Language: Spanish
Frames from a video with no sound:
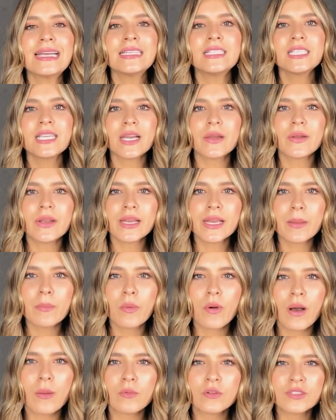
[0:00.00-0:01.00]
chévere que
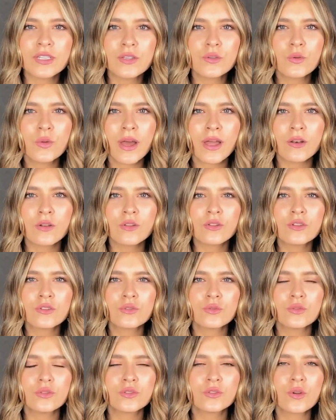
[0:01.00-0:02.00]
podamos ayudarnos los
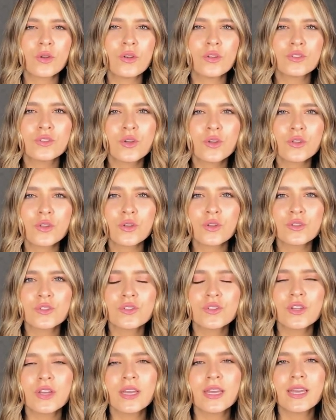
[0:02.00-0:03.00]
unos con los
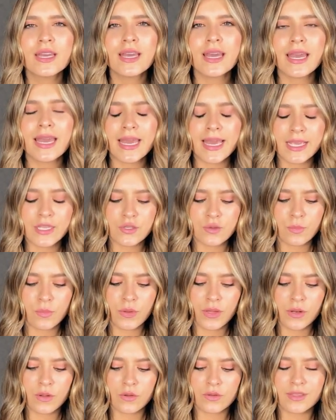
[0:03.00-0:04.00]
otros eh, yo
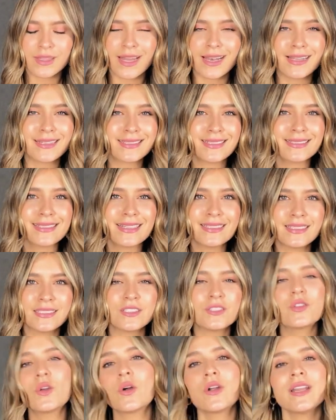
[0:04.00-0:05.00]
puedo contarles estas
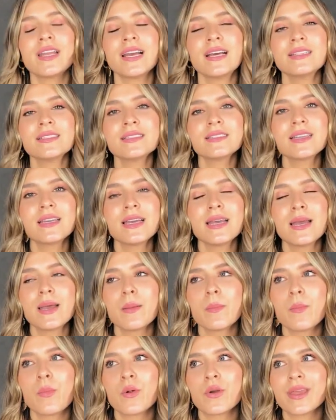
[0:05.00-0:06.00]
historias,
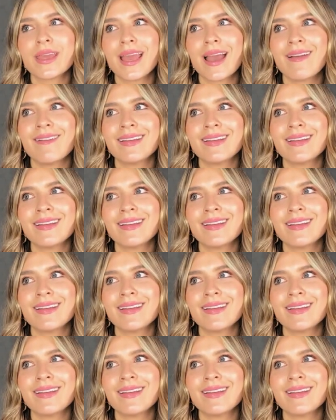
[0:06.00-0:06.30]
porque a